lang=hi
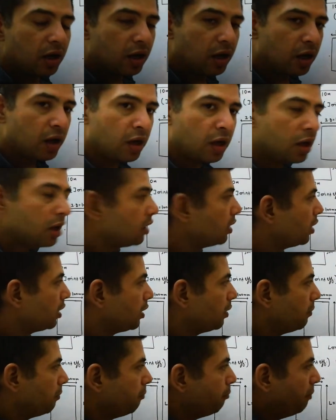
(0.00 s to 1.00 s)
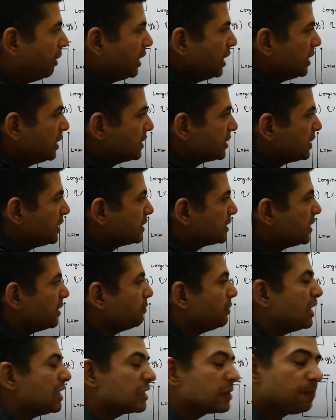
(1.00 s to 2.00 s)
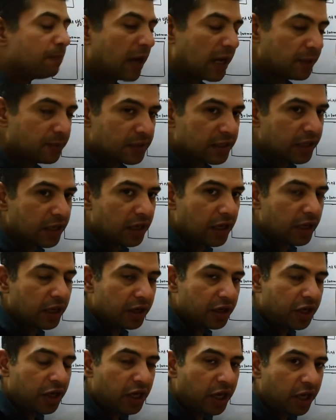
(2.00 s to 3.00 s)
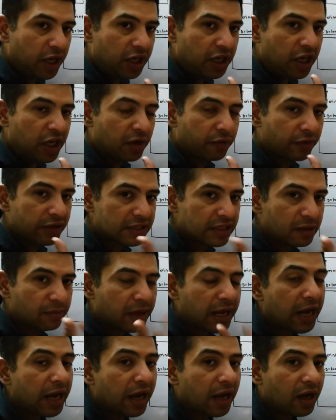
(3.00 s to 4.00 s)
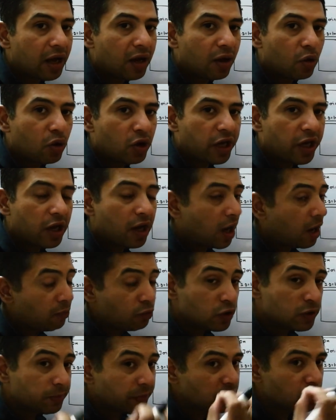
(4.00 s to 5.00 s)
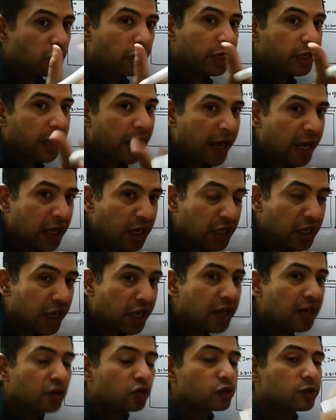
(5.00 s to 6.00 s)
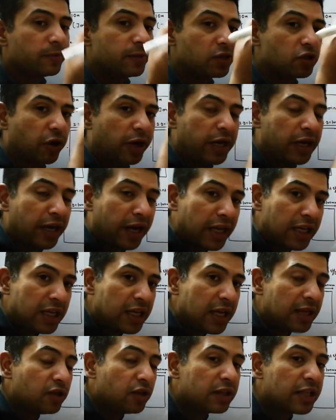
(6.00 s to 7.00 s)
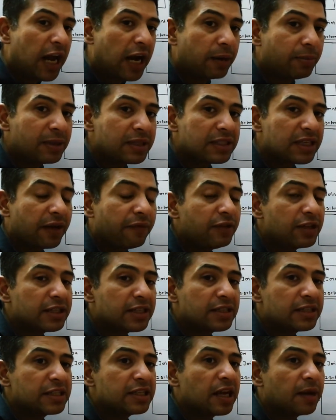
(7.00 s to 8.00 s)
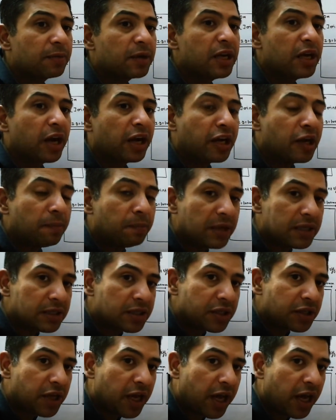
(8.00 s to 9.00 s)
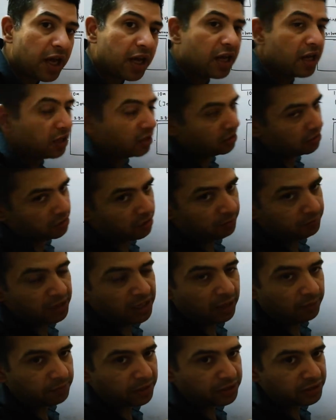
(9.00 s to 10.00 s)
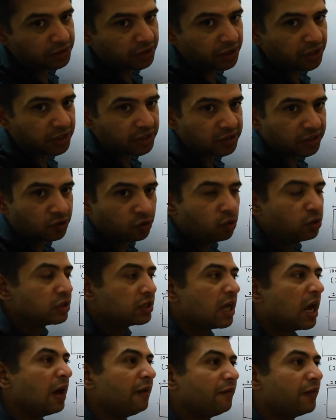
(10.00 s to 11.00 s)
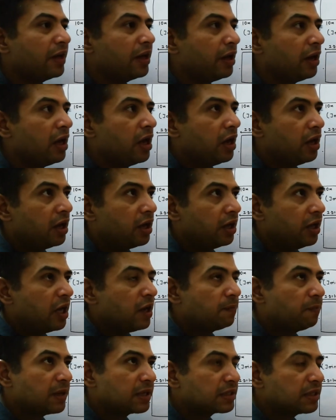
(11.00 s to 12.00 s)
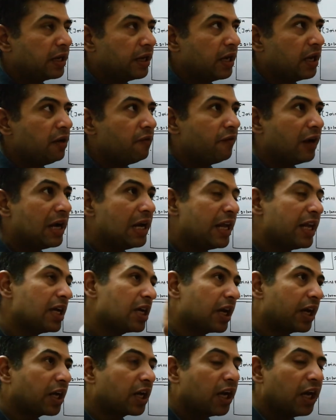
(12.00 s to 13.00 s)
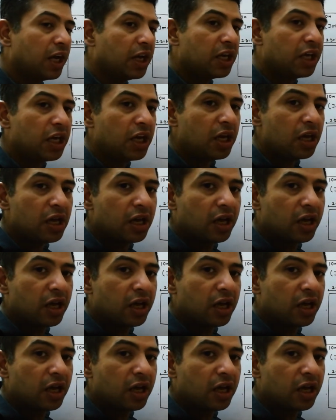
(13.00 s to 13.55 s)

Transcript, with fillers: आ, मैंने इसी सीमलेस पाइप से ठीक है एक वेसल बनाया ओके अब उसमें ज्वाइंट है नहीं है तो उसमें ज्वाइंट नहीं है तो दैट मीन एफिशियंसी आपकी हंड्रेड परसेंट है ये भी आप कंसिडर कर सकते हो या फिर एक पर्सन ने वेल्डिंग करके ही